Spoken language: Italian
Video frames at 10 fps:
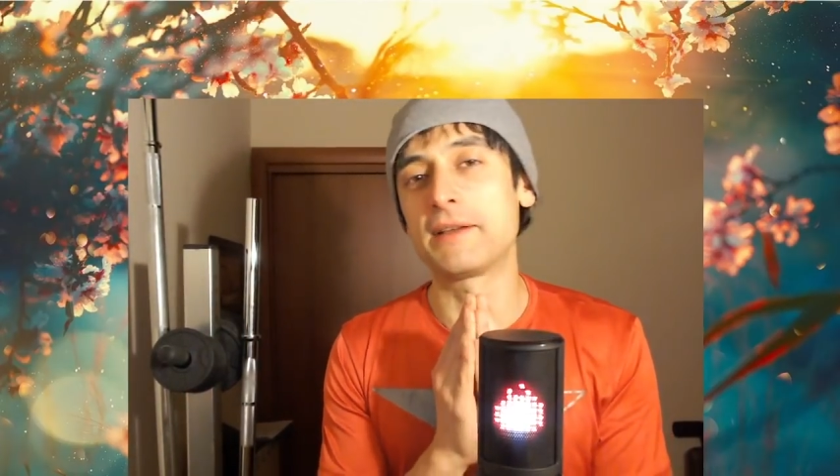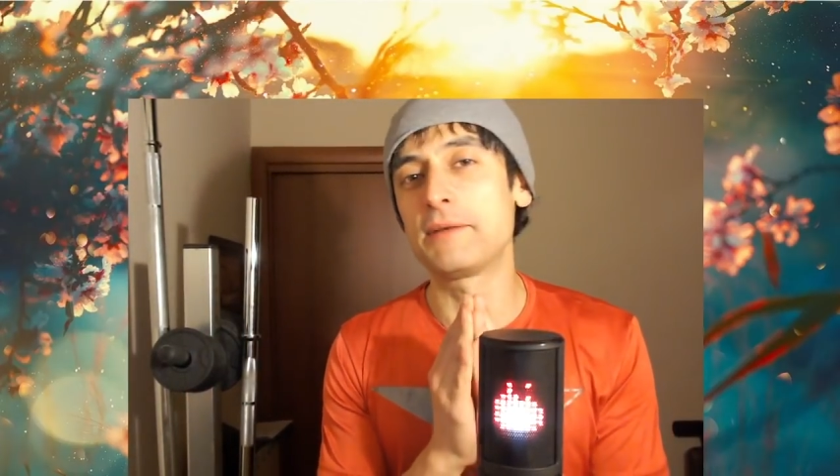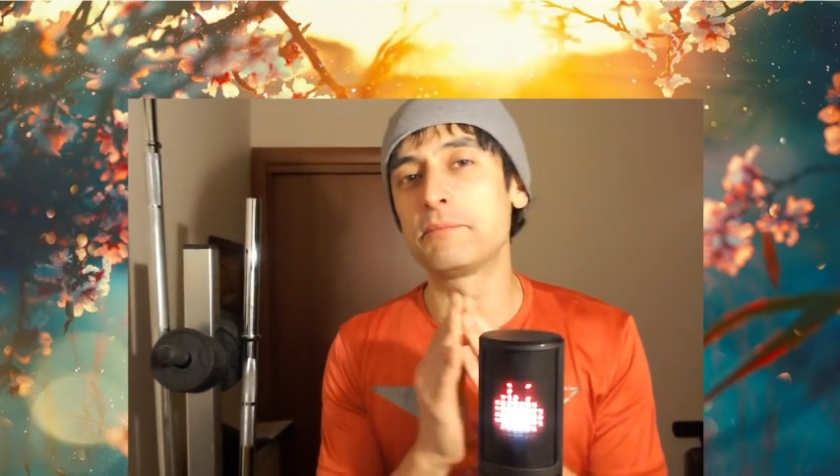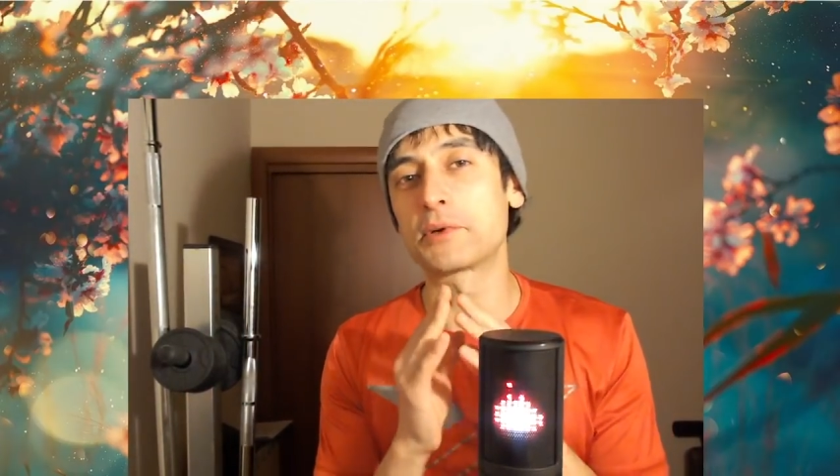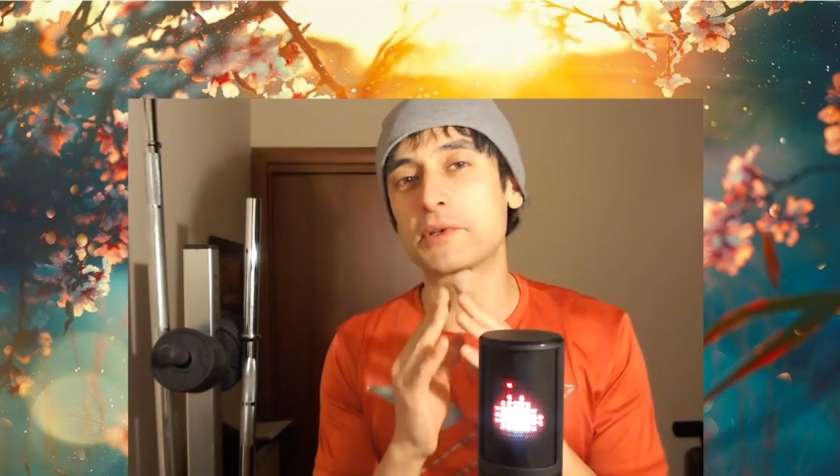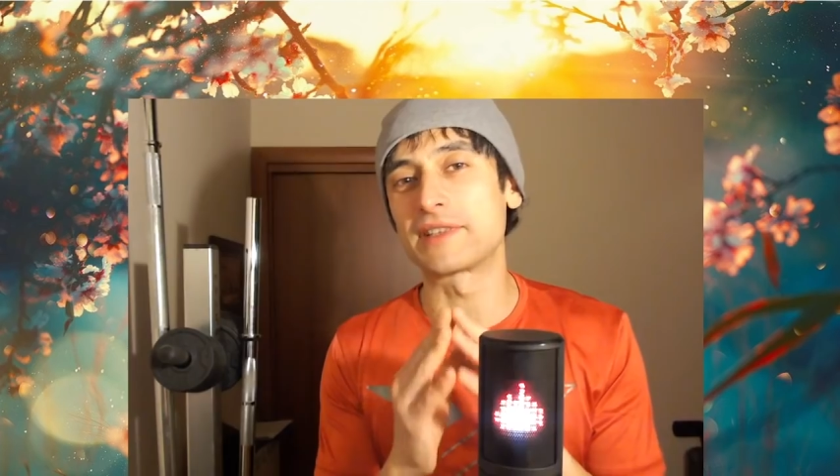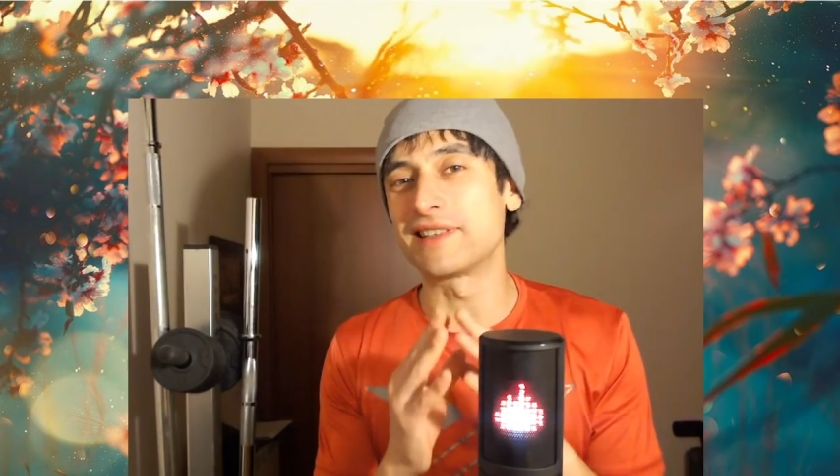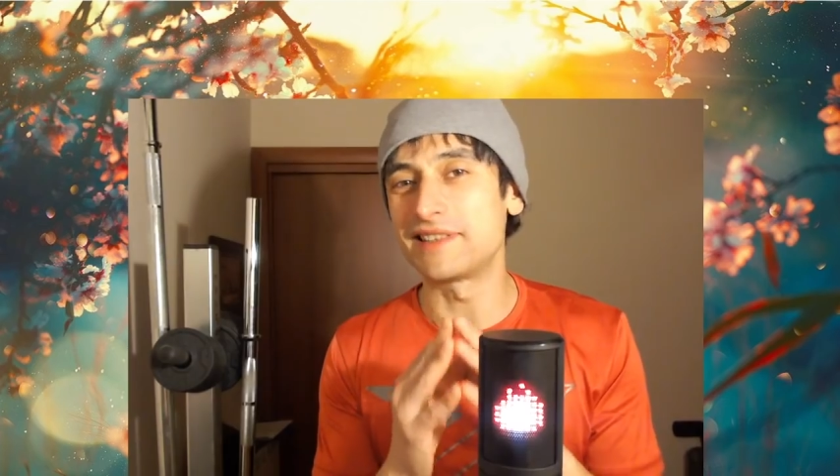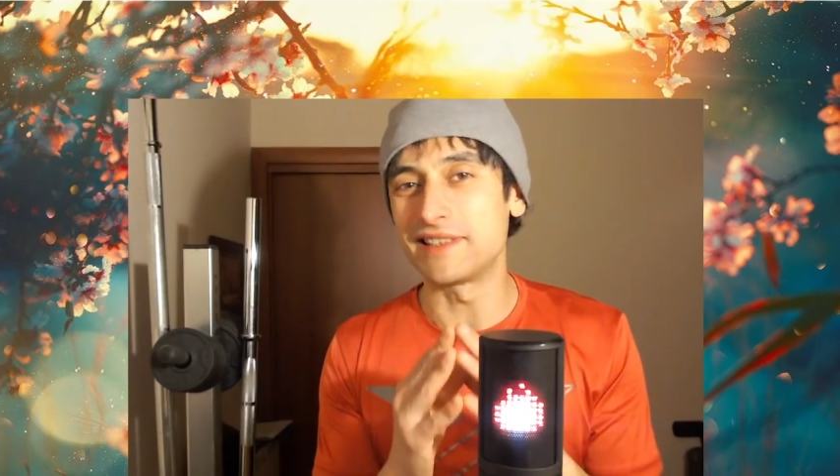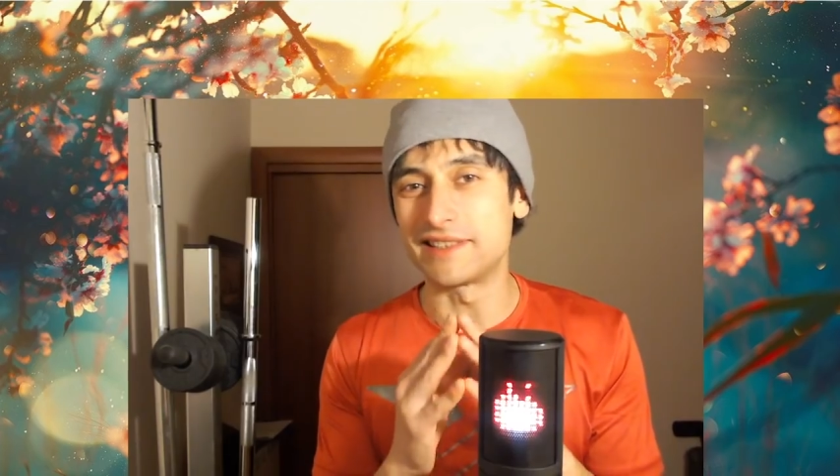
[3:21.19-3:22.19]

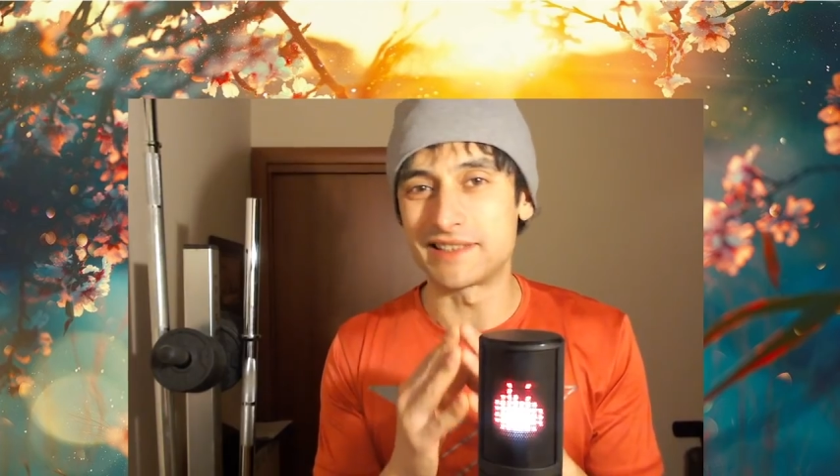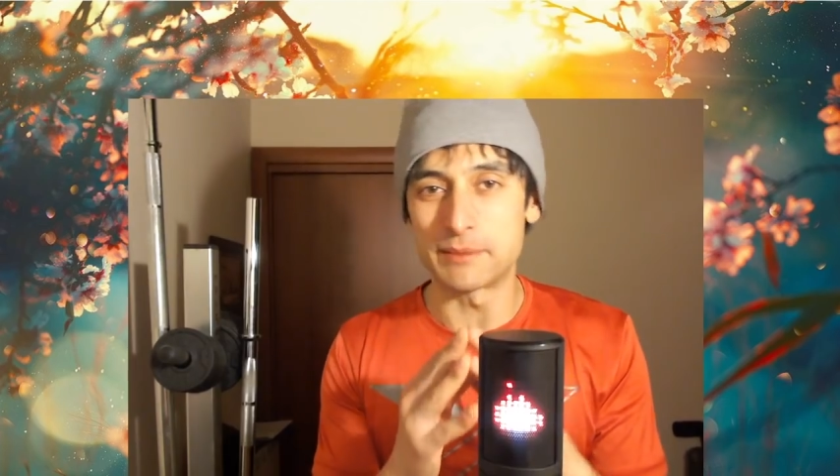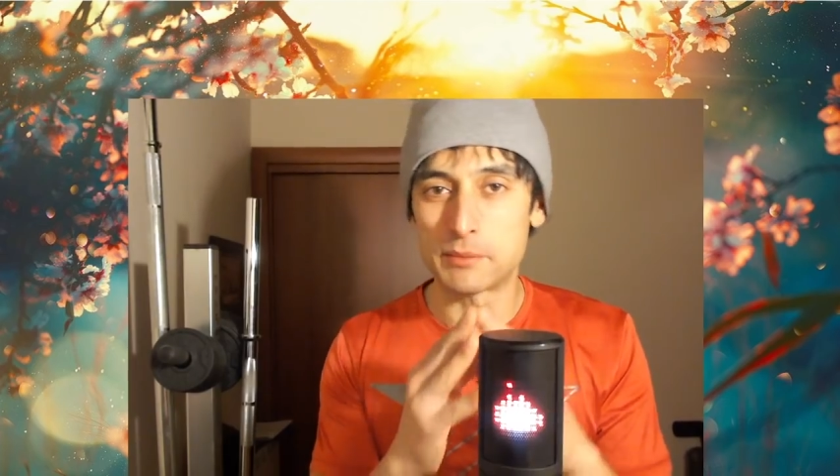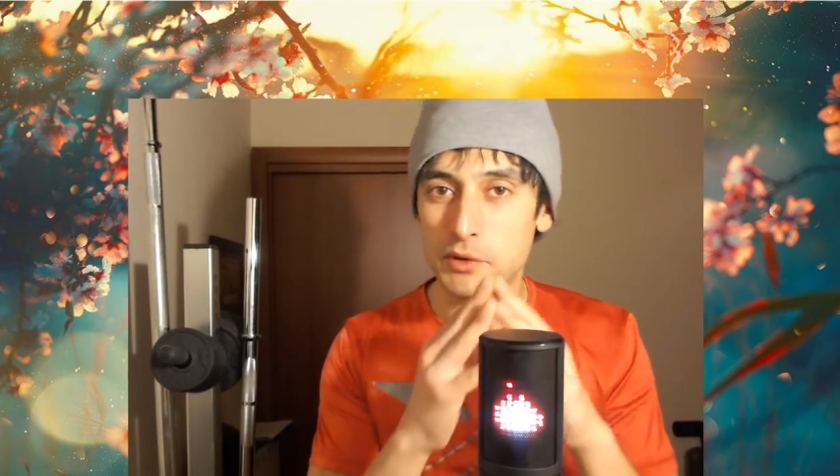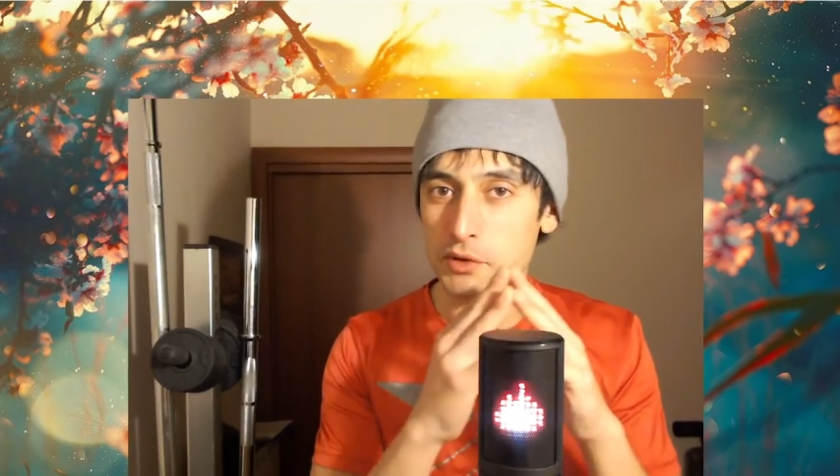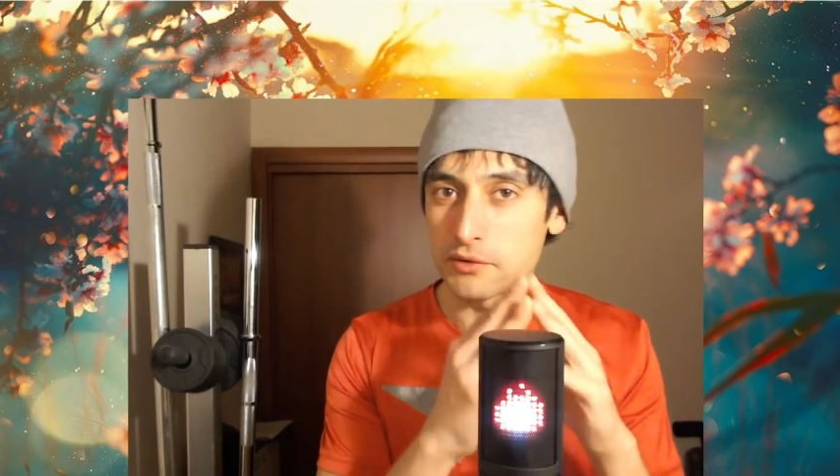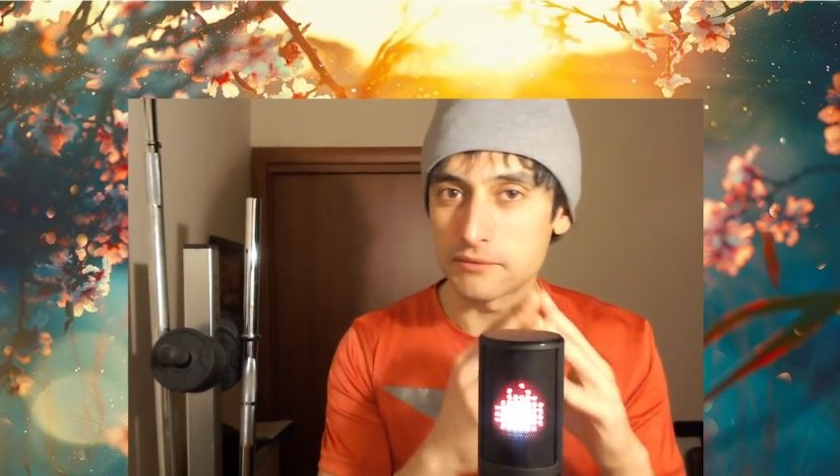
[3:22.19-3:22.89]
importantissimo